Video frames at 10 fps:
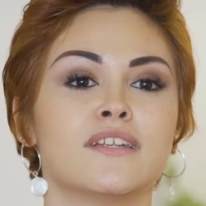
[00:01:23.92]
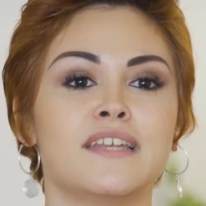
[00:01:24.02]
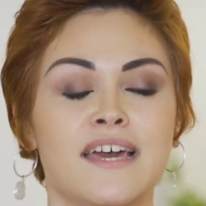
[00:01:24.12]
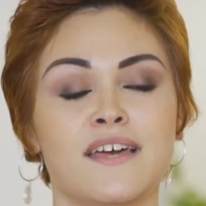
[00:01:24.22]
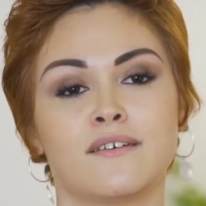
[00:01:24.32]

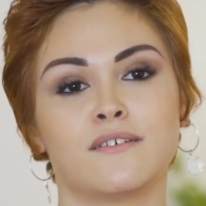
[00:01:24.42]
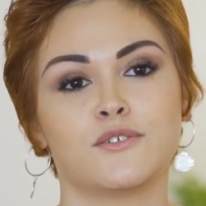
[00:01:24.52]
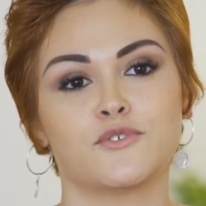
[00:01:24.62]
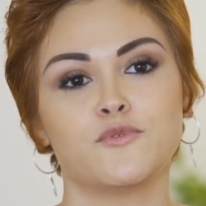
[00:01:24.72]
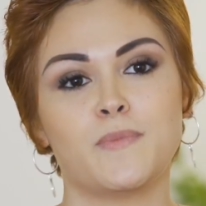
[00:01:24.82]
Là,
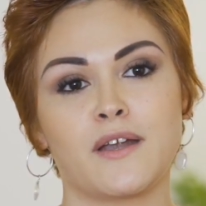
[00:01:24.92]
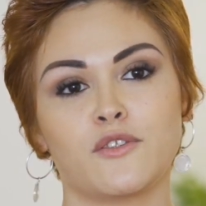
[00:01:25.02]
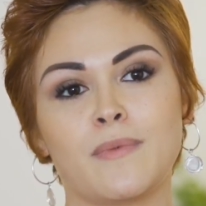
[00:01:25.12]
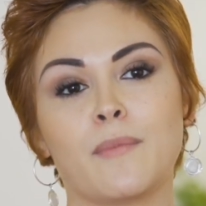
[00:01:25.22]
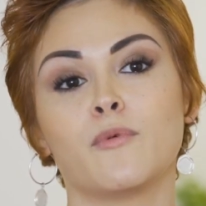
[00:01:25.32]
euh, je vous parle
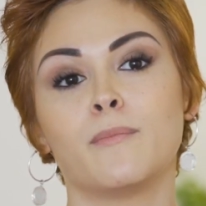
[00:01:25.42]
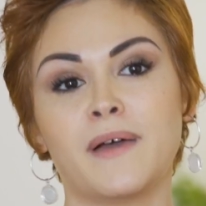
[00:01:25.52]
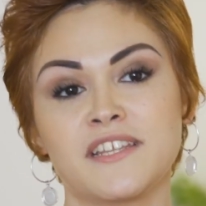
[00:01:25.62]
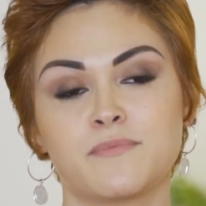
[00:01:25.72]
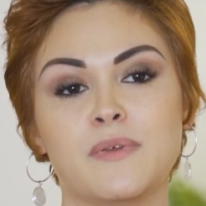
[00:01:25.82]
de ma pompe
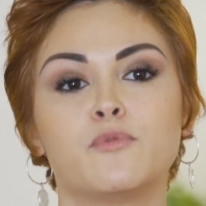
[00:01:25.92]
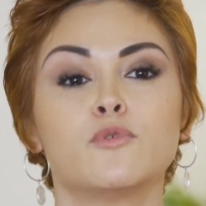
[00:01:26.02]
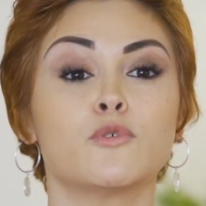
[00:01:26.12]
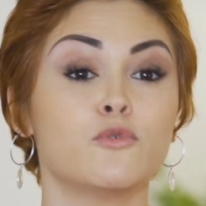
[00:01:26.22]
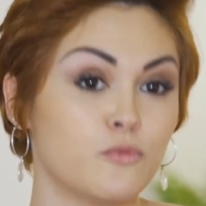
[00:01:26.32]
patch, mais
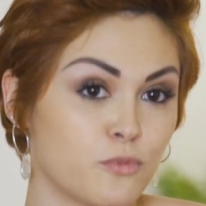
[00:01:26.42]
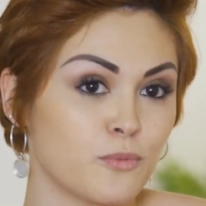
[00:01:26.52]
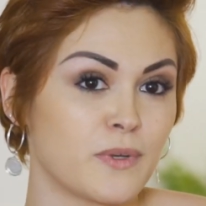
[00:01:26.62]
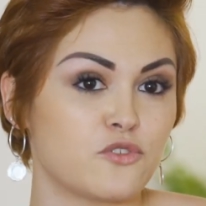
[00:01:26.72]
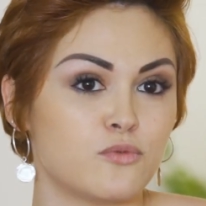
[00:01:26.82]
pour une
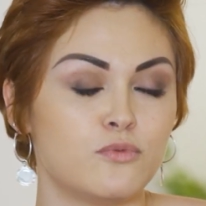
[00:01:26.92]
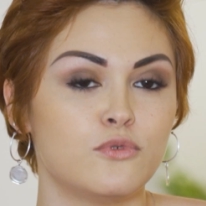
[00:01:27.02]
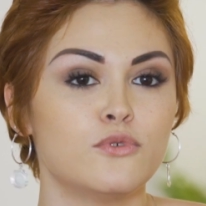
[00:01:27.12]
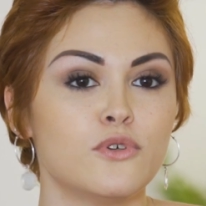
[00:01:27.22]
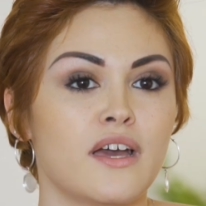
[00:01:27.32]
pompe à
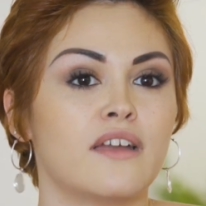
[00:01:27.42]
tubulure,